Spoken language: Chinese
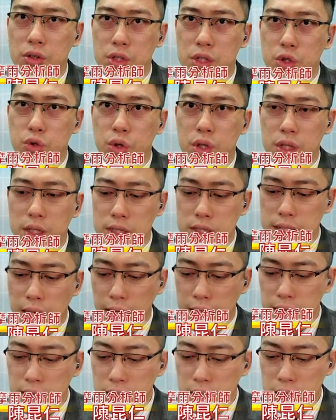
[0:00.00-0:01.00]
高殖率的题
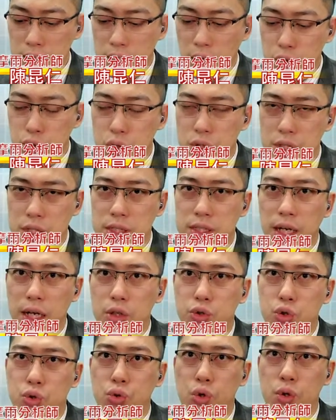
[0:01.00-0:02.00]
材，然后去进
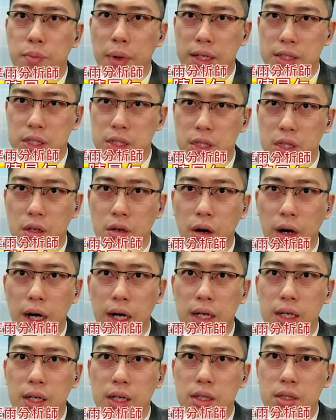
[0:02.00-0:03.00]
场去做买进的
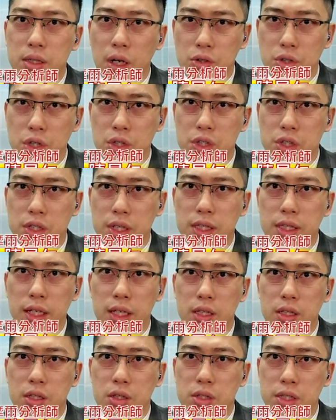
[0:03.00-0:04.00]
话，到这个时间
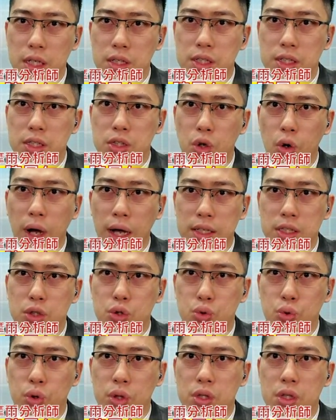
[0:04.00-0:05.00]
点，相信都还
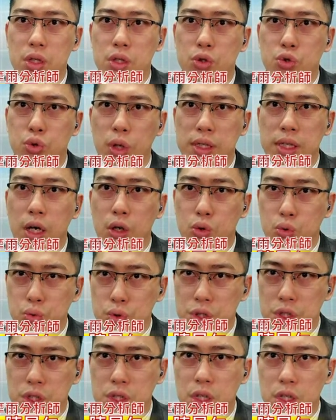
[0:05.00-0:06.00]
是所谓的赚到
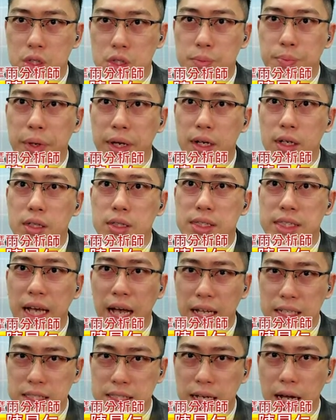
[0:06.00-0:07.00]
股息，可是赔了
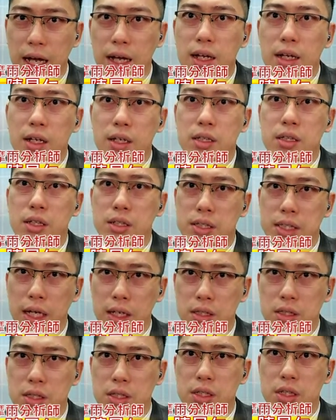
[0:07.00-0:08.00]
差价的这
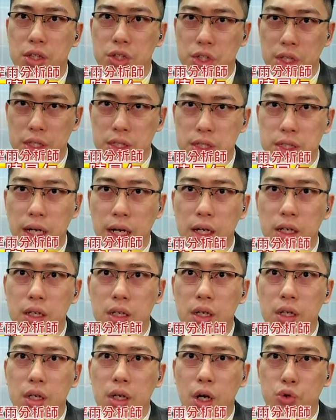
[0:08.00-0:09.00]
样子一个现象。
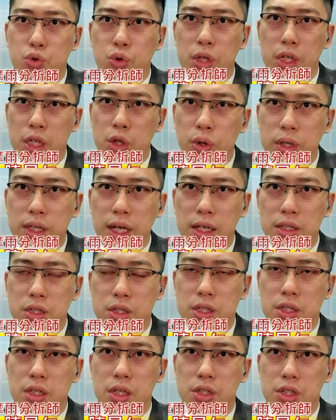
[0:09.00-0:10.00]
所以因为它
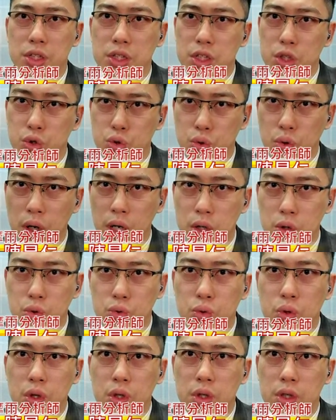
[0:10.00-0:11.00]
是一个景气循环
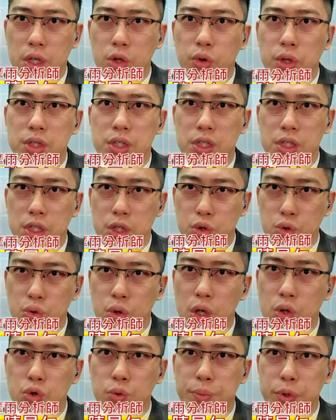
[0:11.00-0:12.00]
股，因为景气
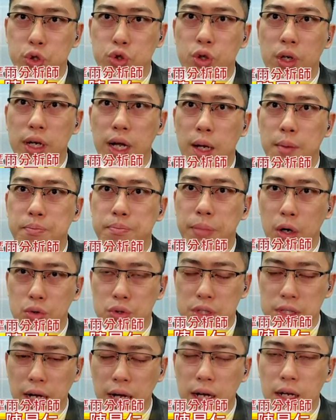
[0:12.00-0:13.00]
循环股必须要看
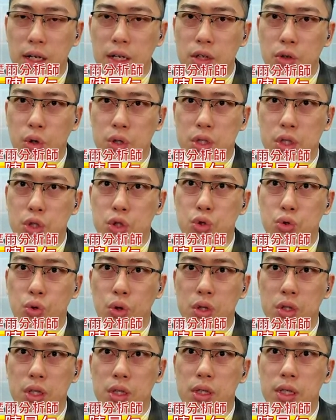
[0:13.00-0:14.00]
报价，或者是
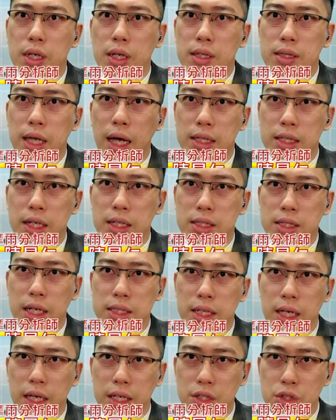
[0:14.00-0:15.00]
说呢？它在
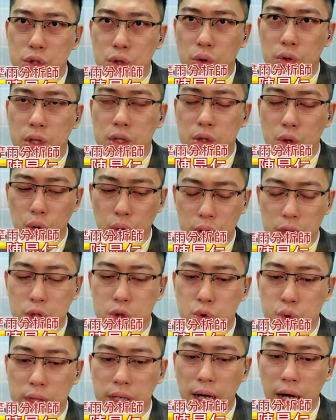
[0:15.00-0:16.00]
它在营收跟获
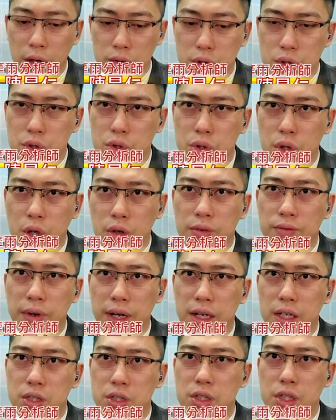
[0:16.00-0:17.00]
利最好的时候，
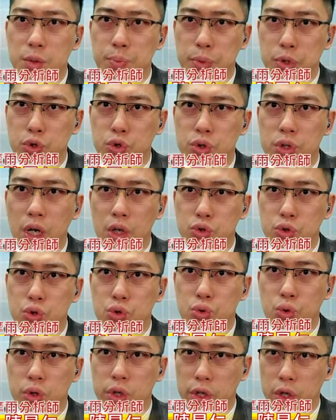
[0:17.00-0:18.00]
反而是你必须要
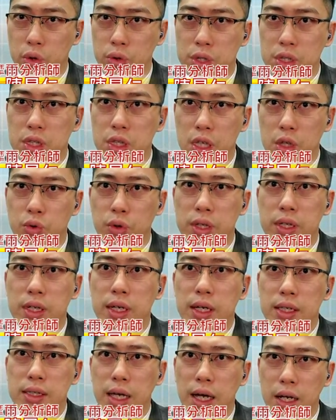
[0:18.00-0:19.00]
去做留意，因
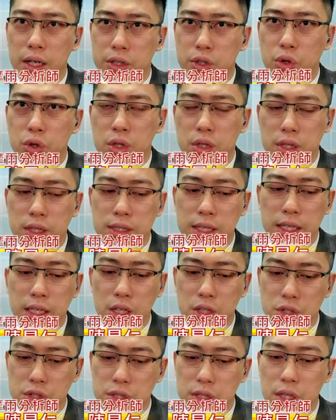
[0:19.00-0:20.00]
为它很有可能在
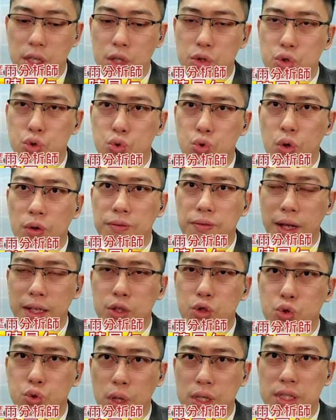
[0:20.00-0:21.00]
那个时间点去做
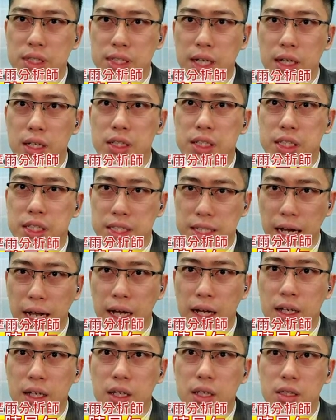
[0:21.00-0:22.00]
反转向
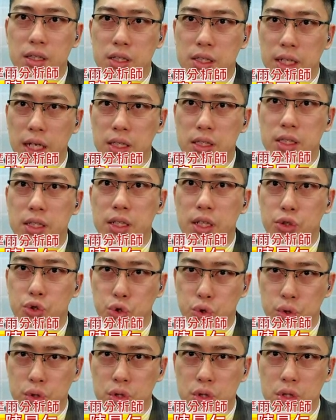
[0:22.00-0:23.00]
下的这样子一个
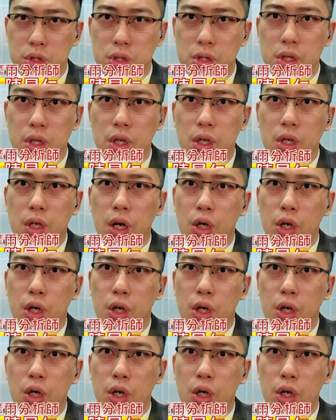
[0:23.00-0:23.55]
趋势。